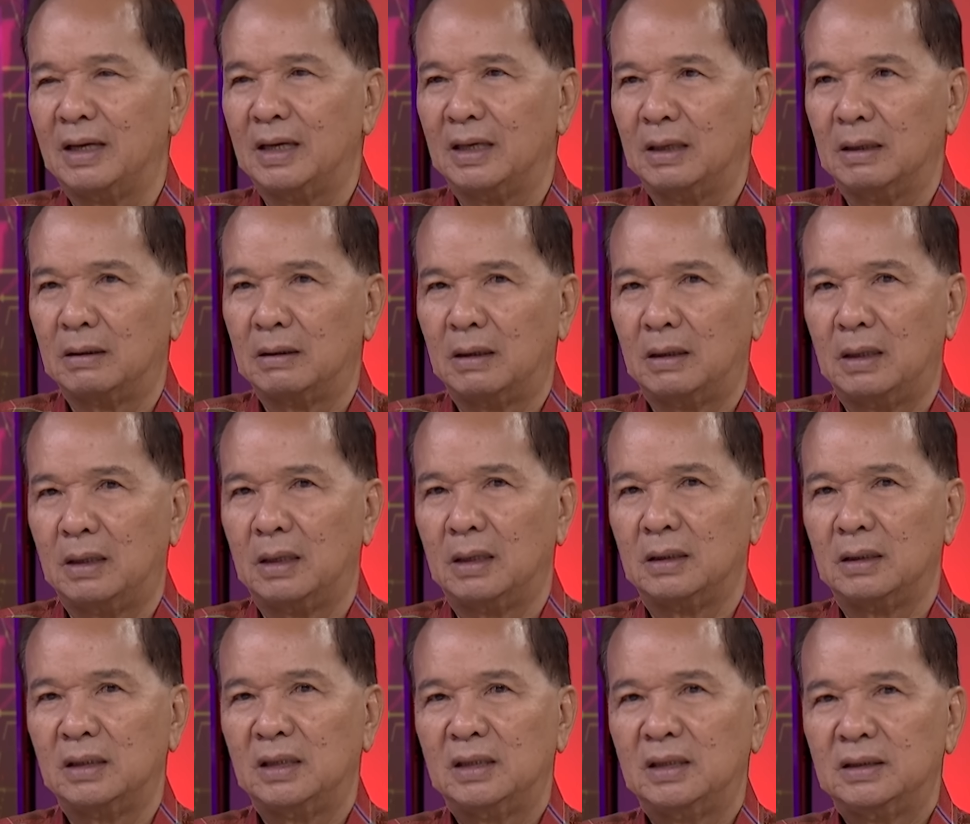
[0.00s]
แล้วล่ะแล้วก็
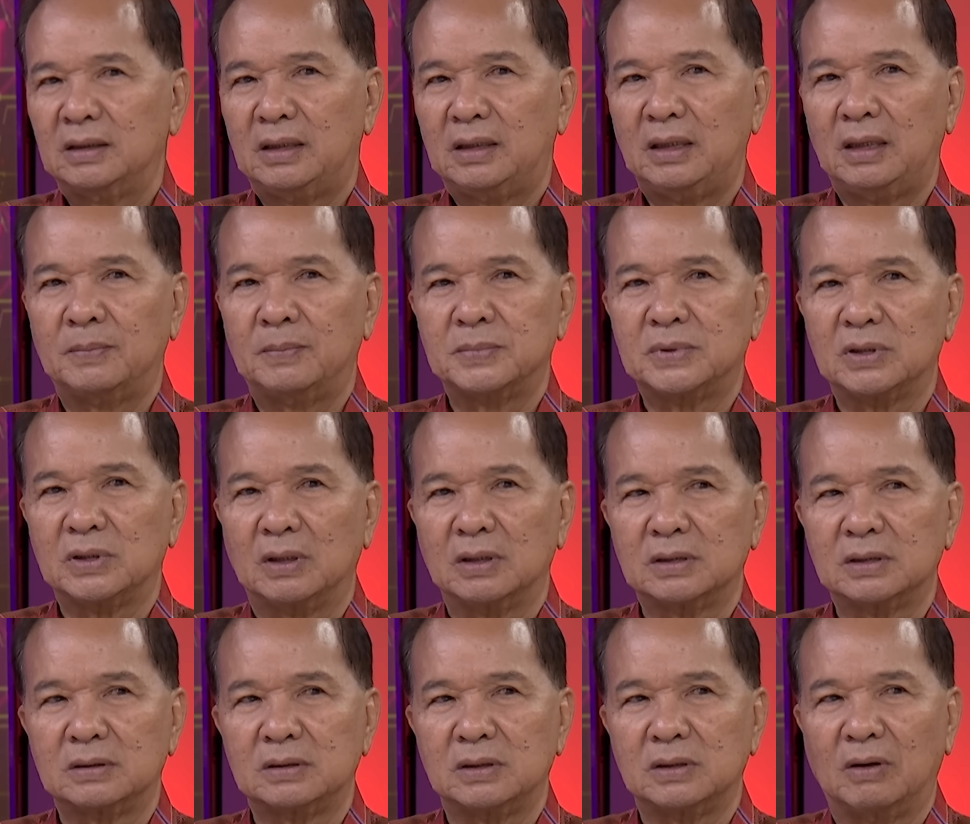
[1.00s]
ทีมส
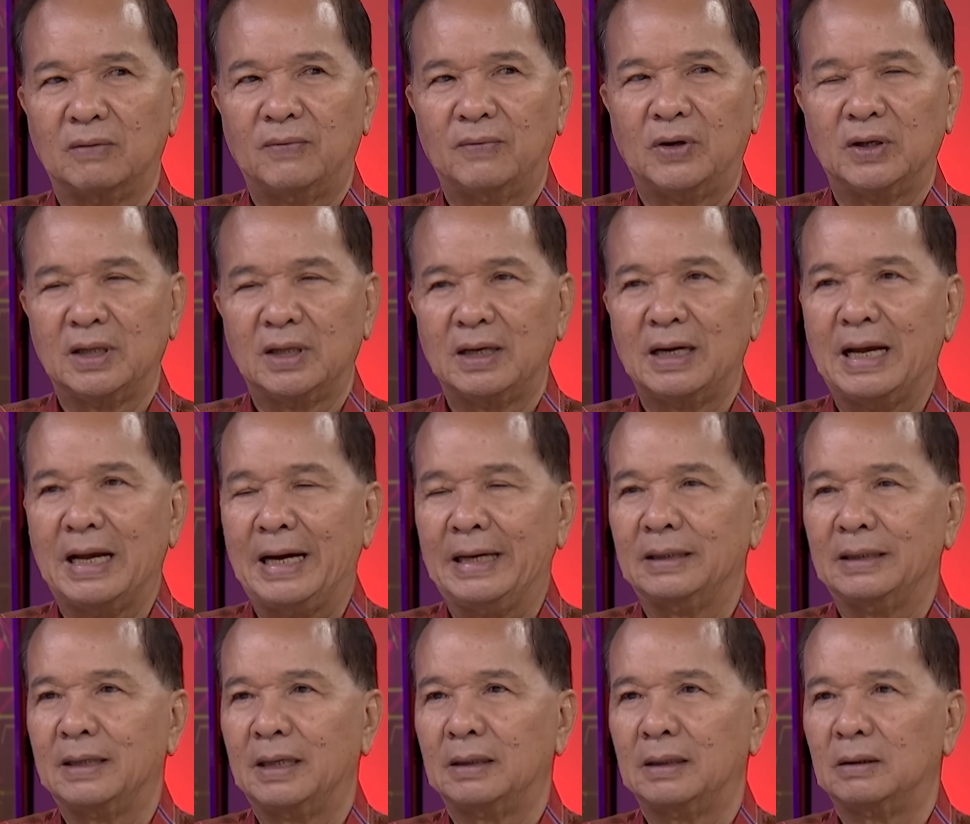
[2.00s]
ว.ทั้งหลาย
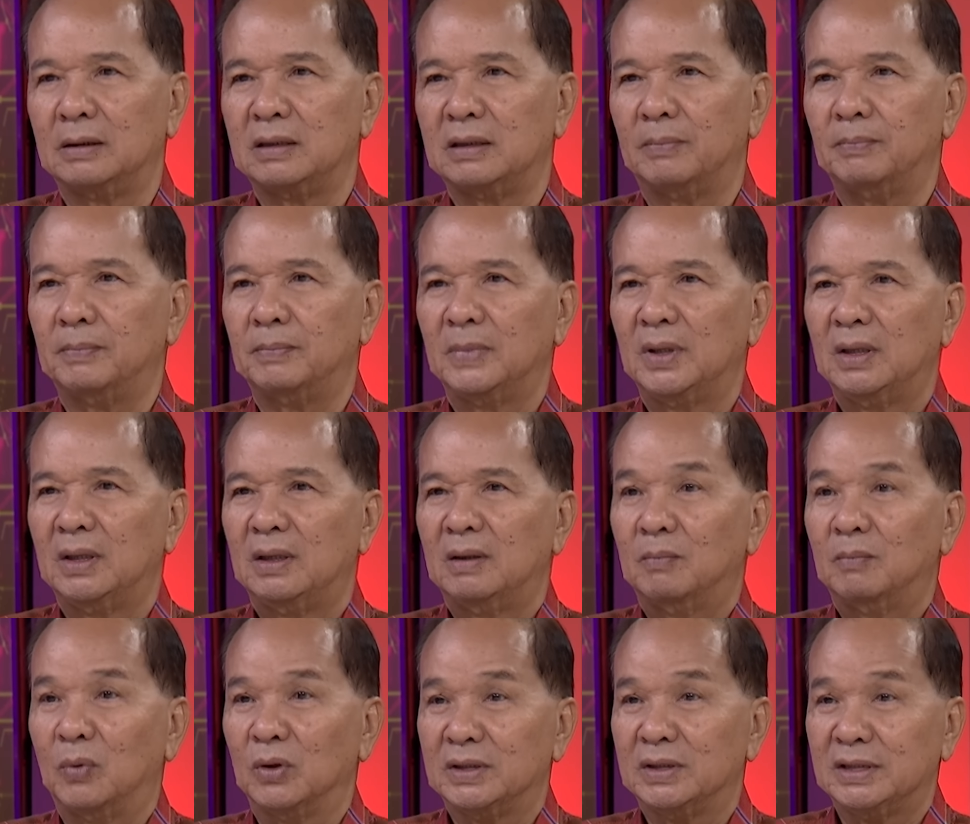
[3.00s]
ท่านก็จะ
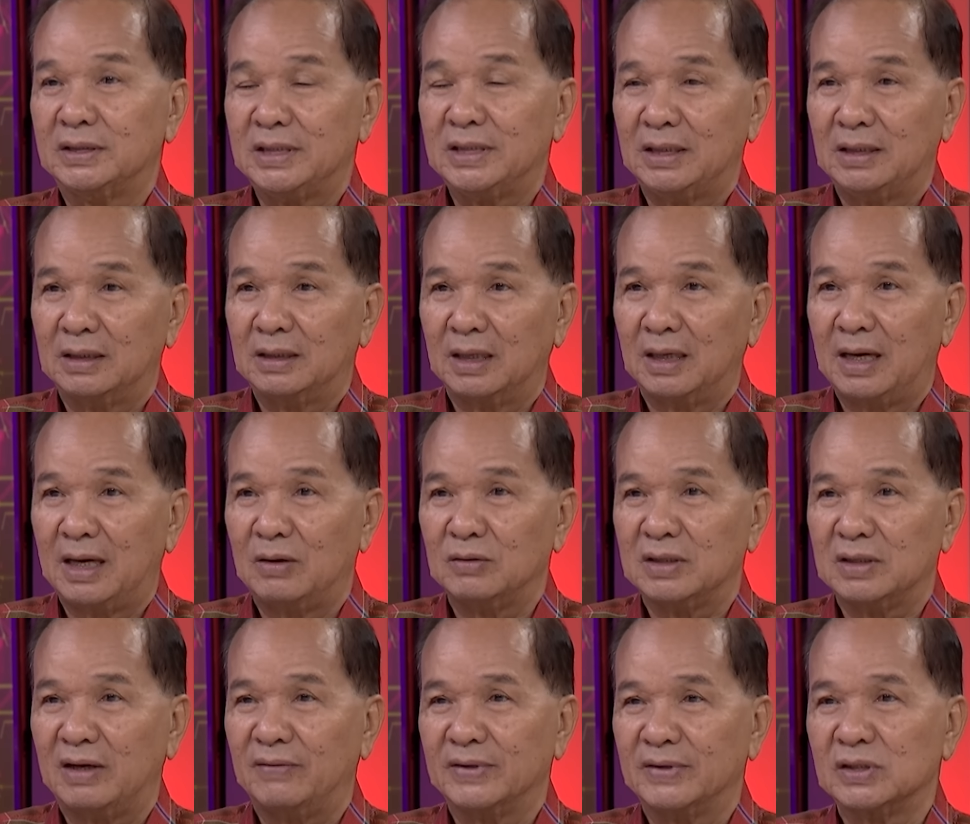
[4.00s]
หมดจริงๆก็เข้า
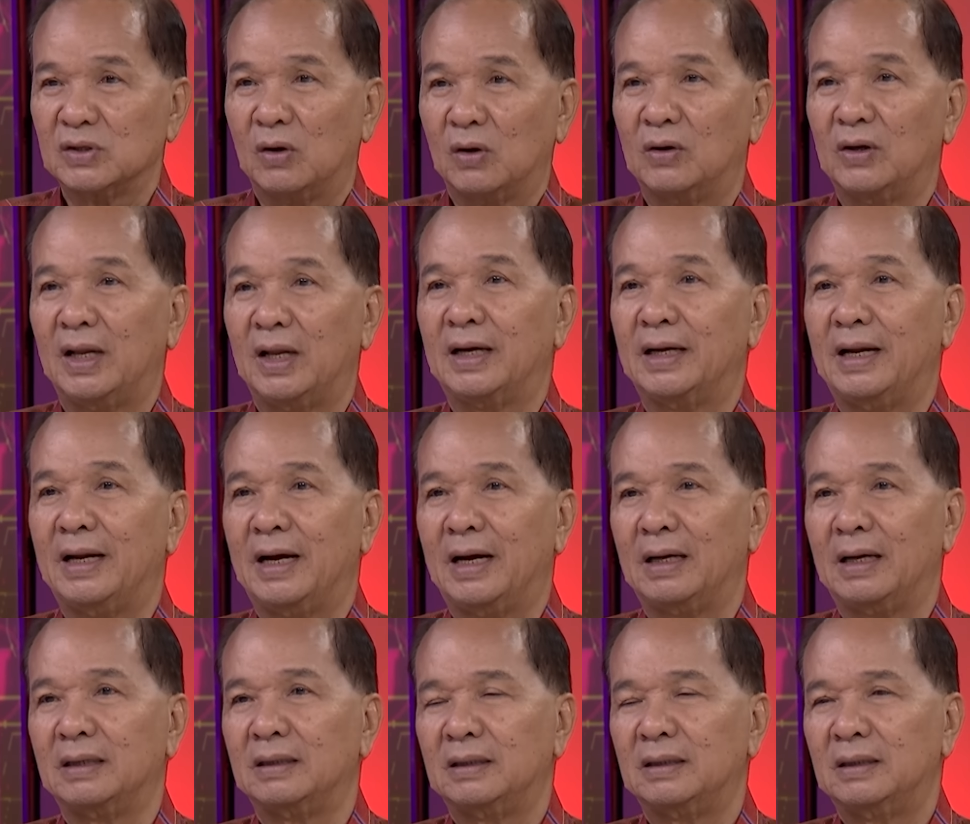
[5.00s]
ใจว่า2 กรกฎา
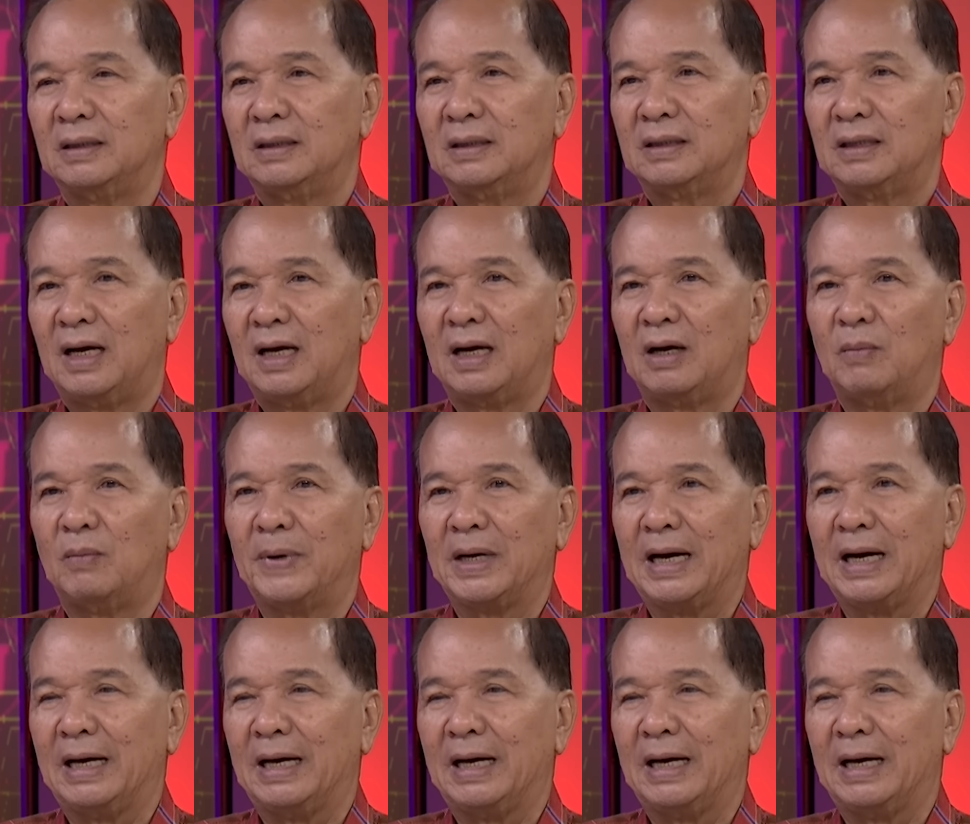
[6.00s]
คมถ้าเขา